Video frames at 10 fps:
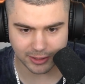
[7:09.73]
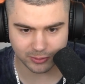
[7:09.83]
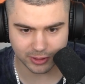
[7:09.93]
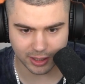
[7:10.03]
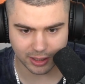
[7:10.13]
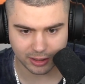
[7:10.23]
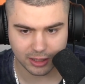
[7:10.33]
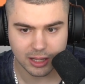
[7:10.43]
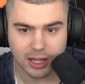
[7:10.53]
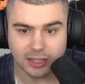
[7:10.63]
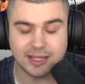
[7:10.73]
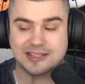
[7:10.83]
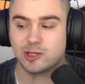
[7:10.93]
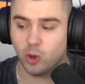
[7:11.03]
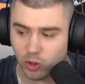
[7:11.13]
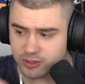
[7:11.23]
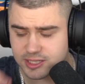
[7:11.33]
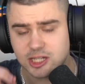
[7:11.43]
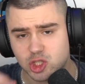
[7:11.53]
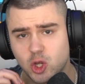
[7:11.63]
Meinung nach das
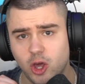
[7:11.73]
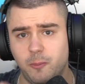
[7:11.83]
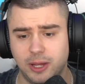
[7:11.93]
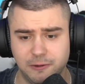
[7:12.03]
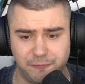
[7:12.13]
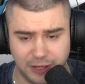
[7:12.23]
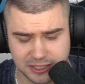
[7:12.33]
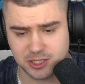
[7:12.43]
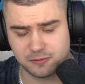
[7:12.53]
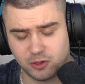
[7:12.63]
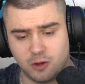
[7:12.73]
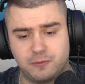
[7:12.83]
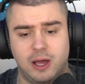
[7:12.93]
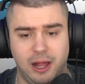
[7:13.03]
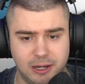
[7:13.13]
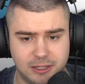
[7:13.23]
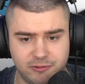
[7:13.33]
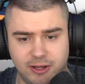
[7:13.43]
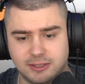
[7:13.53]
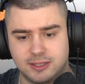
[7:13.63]
unzerstörbare Fahrzeug, worauf ihr alle
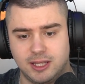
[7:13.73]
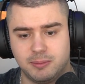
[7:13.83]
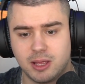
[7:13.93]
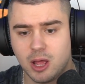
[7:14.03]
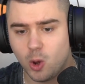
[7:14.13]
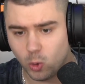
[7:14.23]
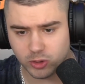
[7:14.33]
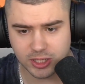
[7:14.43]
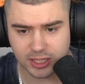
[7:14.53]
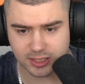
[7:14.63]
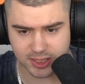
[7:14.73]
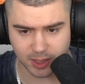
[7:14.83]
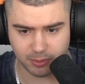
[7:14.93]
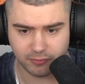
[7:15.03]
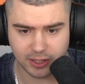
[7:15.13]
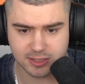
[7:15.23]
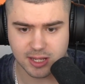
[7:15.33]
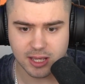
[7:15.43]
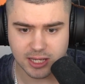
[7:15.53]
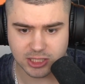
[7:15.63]
gewartet habt. Und hier ist der
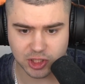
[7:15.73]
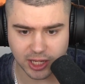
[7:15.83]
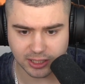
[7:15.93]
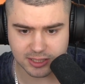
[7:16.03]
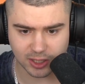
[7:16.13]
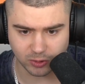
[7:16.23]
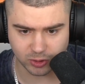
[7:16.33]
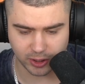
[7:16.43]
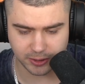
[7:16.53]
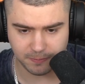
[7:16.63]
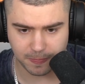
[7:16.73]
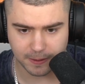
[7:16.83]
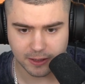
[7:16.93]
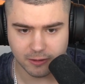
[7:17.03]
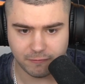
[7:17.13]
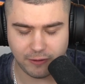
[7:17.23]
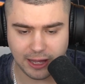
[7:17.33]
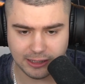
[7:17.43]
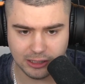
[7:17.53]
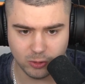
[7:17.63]
Beweis. Ich steige ins Auto ein,
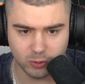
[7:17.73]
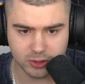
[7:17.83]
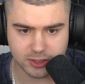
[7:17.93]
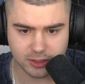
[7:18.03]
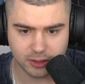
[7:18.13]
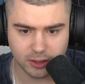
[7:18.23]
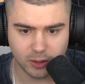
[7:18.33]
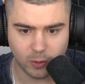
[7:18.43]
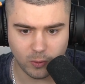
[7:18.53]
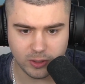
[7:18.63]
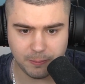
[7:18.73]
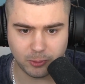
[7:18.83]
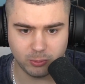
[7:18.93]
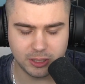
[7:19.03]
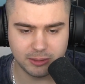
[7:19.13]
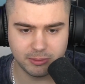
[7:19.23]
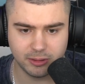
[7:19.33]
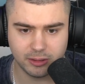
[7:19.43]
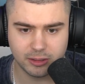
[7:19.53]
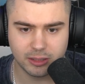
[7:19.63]
fahre los, ohne
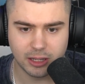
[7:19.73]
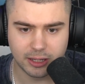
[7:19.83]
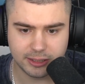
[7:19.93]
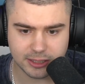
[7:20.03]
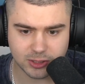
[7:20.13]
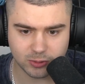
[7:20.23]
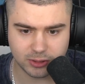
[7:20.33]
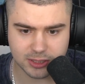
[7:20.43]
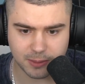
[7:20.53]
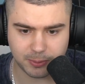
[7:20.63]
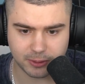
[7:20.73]
Probleme, Richtung dieser...